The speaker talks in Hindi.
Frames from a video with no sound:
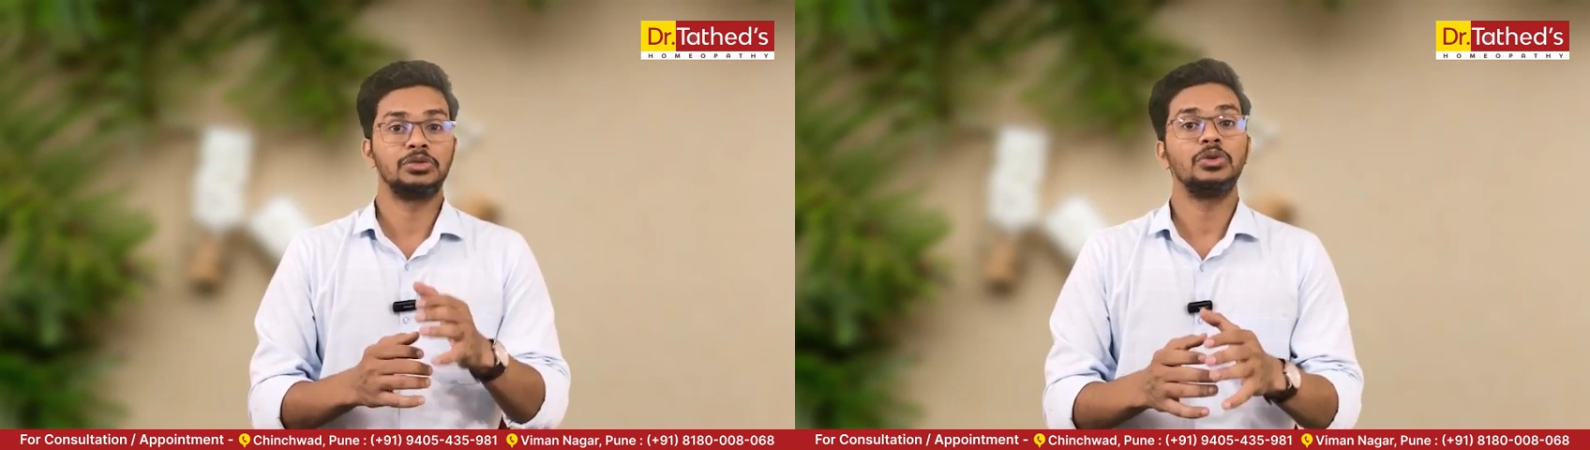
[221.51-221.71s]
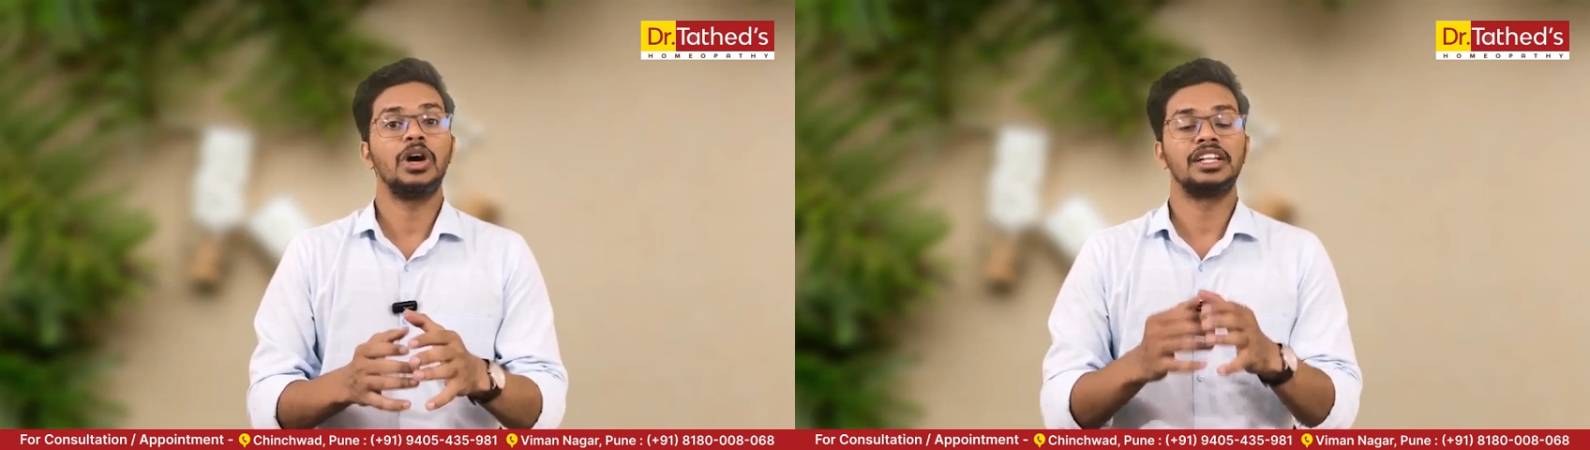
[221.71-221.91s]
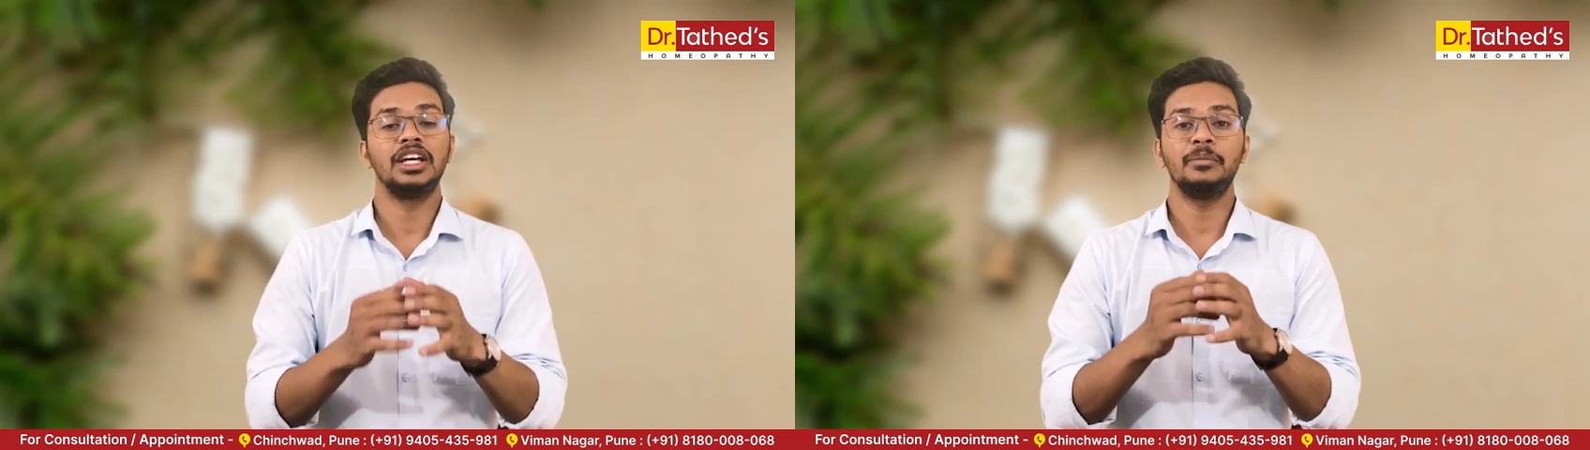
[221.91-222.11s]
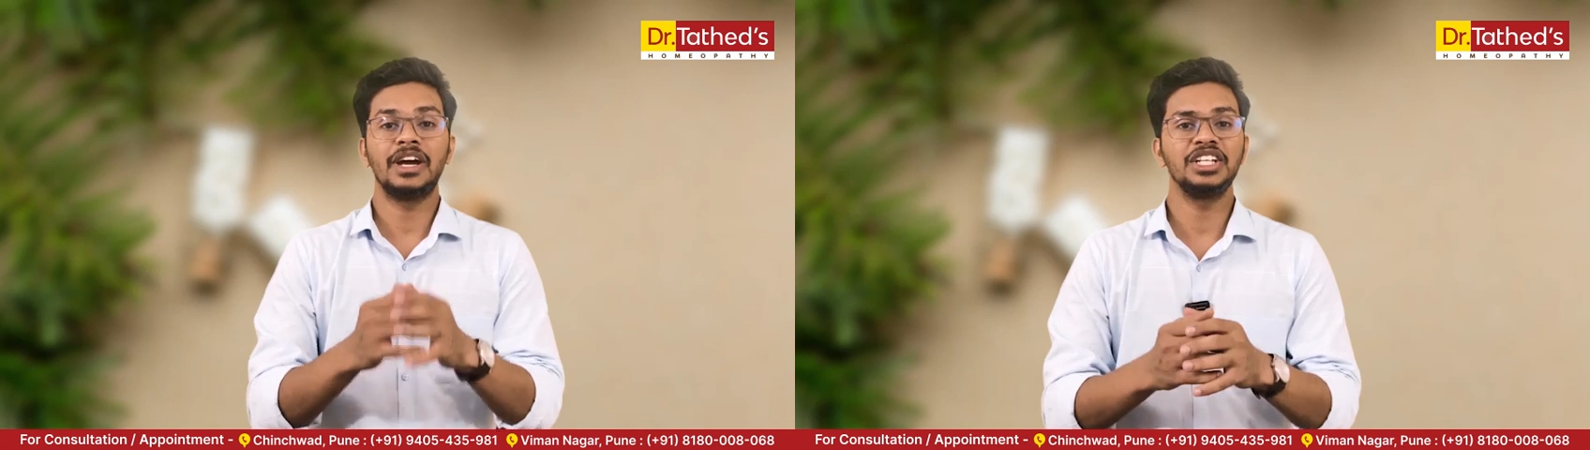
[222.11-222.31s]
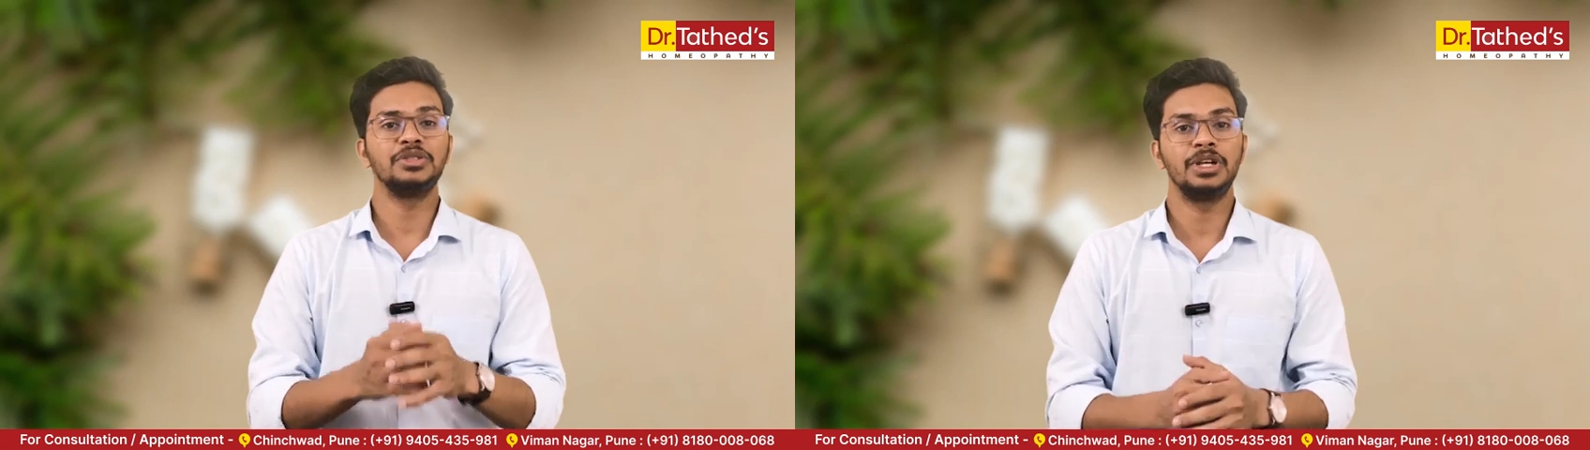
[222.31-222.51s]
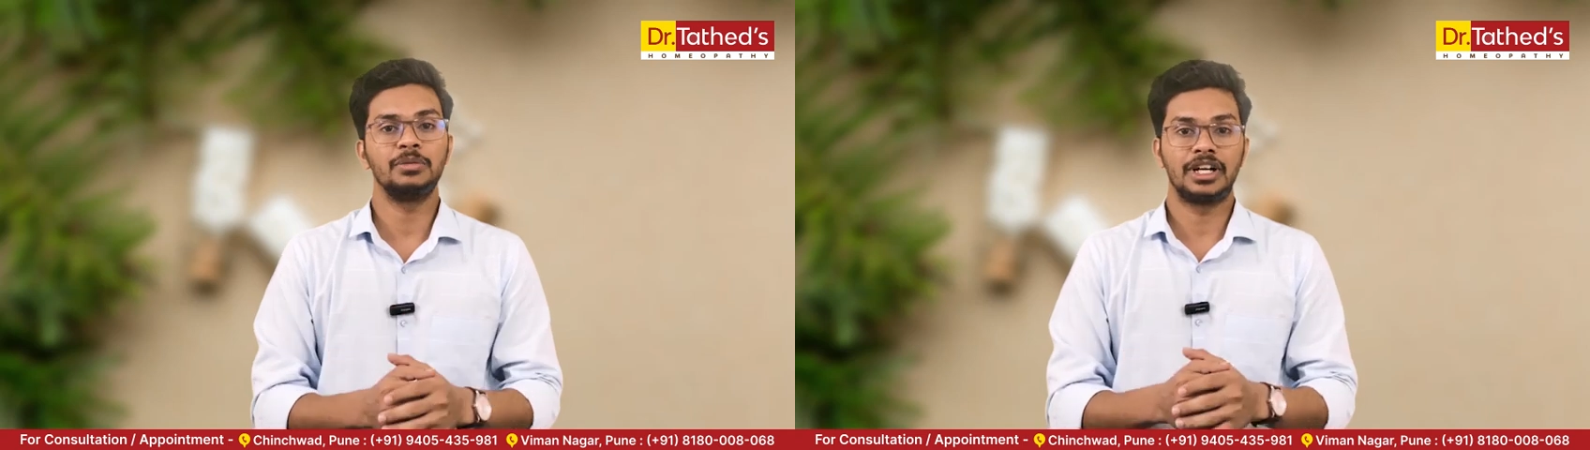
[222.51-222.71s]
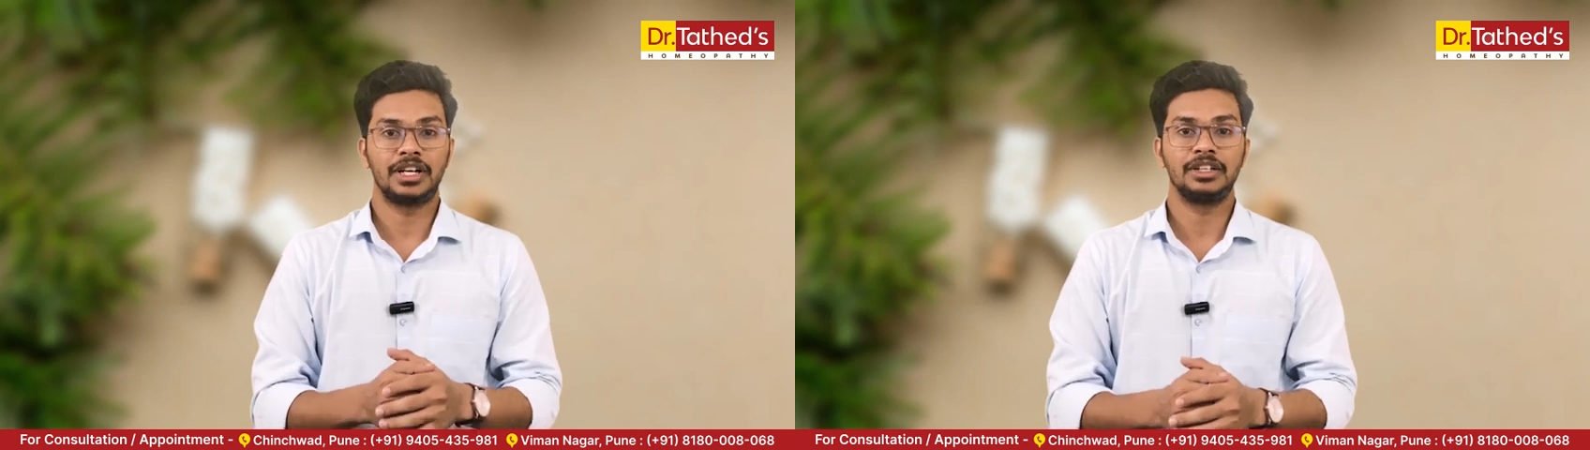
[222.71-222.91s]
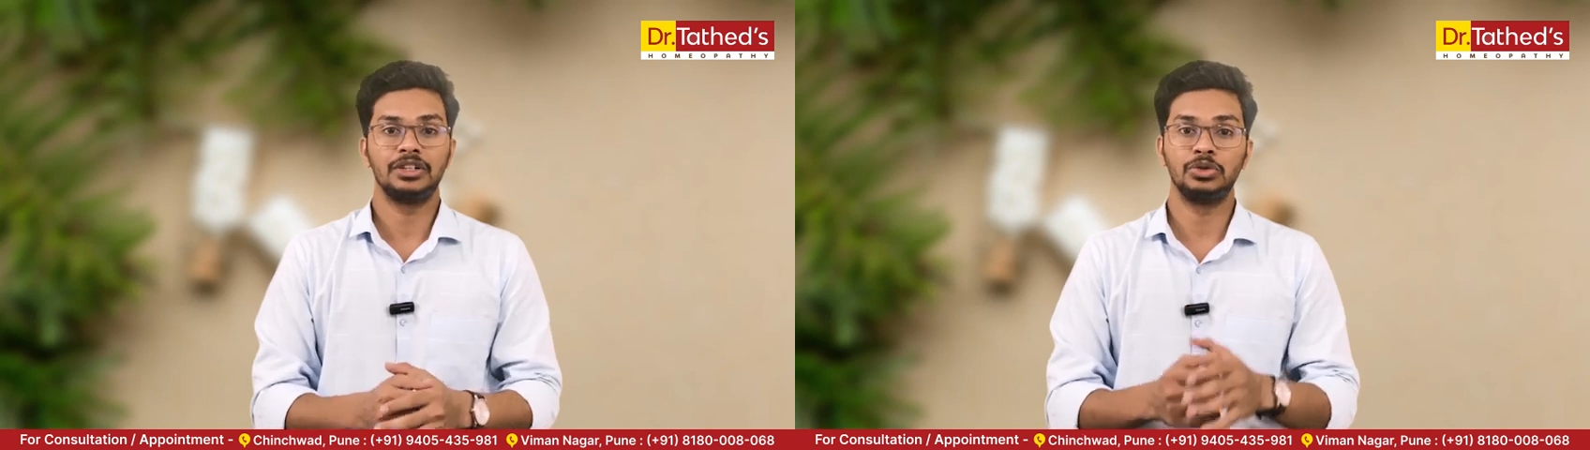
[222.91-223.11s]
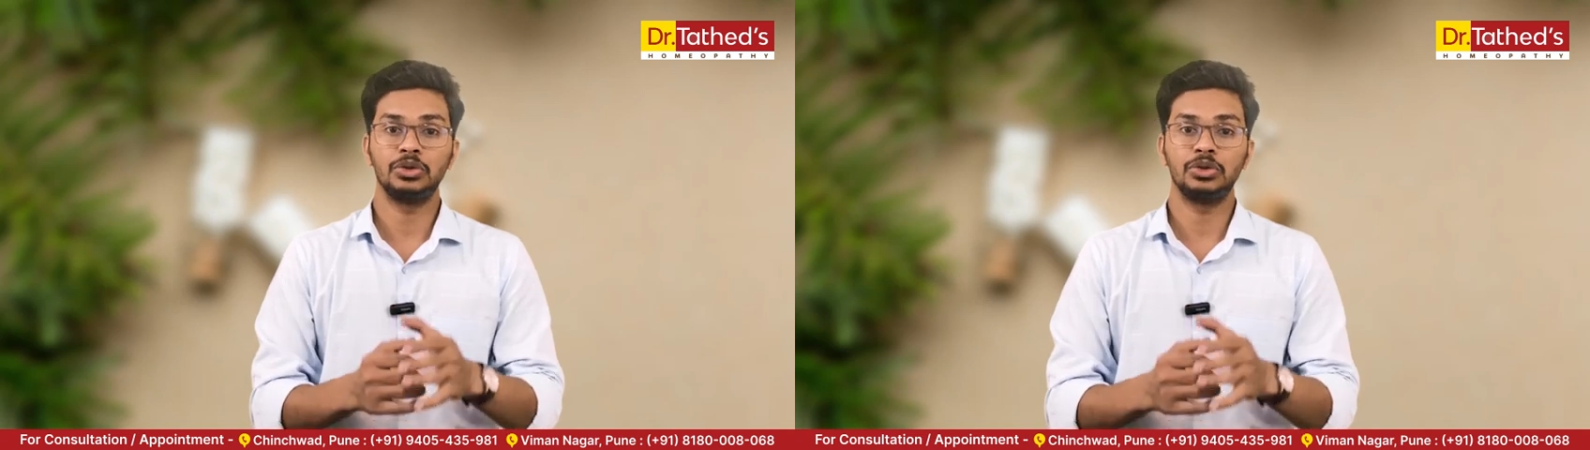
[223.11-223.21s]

तो आता है मैनेजमेंट पार्ट